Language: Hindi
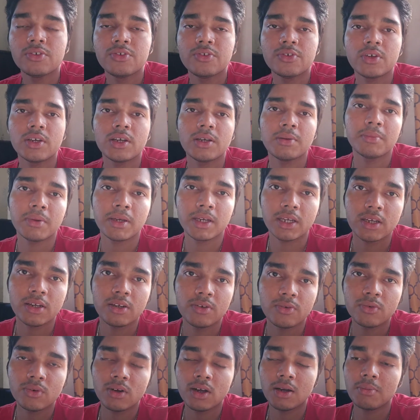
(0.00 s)
जो है मैं
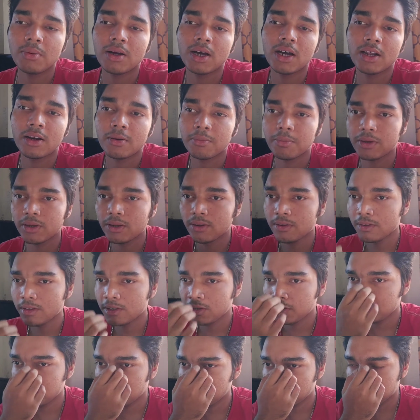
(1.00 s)
करूँगा बाहर पे
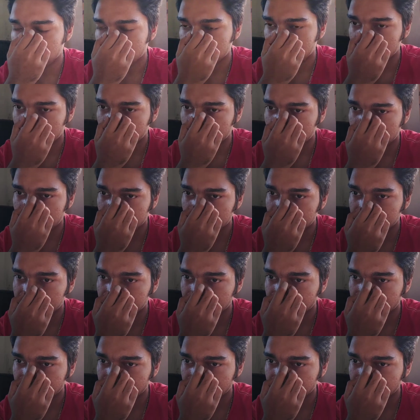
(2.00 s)
सो so,